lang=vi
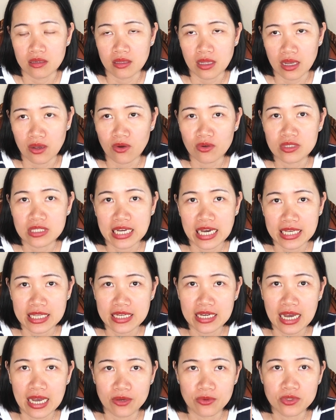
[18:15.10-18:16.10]
thằng con trai
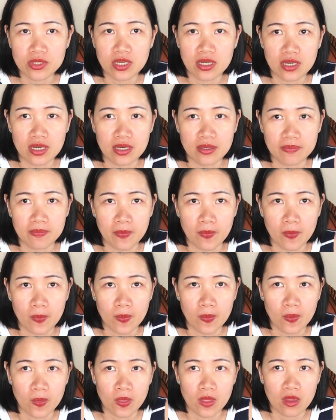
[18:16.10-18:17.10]
thứ hai của trân á
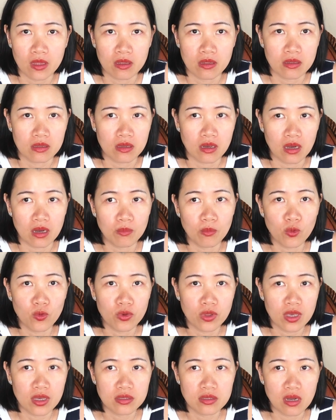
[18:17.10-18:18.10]
rồi
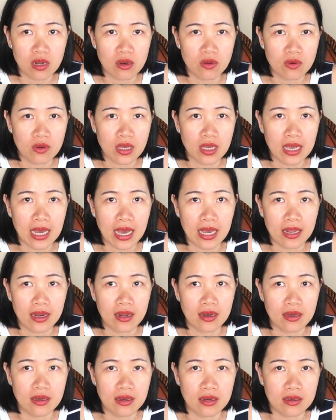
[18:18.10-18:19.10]
buồn dễ sợ luôn cái ngày
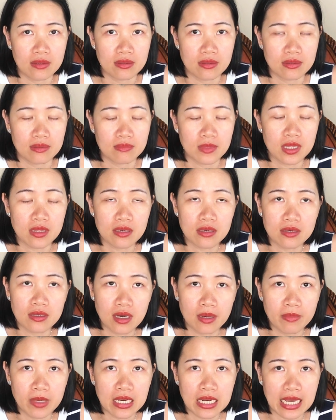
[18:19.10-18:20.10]
đó hả bình thường
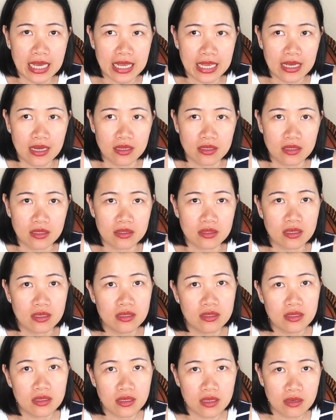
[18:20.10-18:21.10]
á bên này á trân sinh
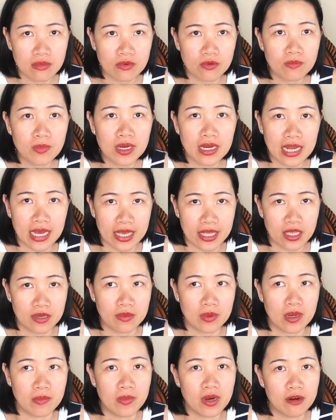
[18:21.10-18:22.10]
đứa thứ nhất cũng bên này
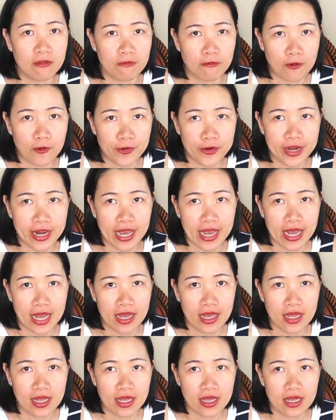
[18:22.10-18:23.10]
nhưng mà bên florida
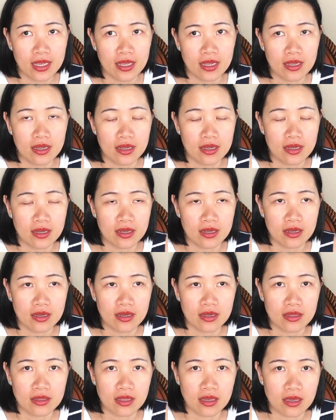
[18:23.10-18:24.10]

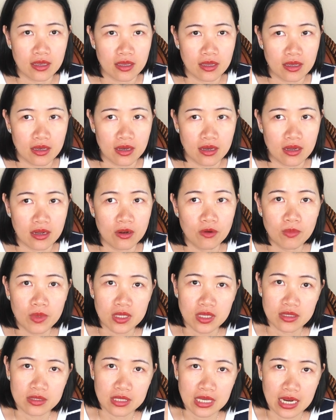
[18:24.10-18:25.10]
thì à, lúc mà
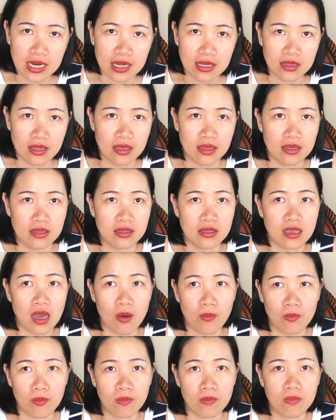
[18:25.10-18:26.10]
trân sanh á thì
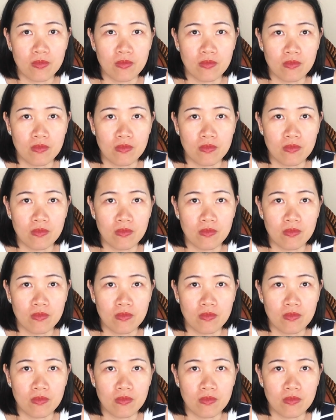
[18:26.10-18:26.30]
chồng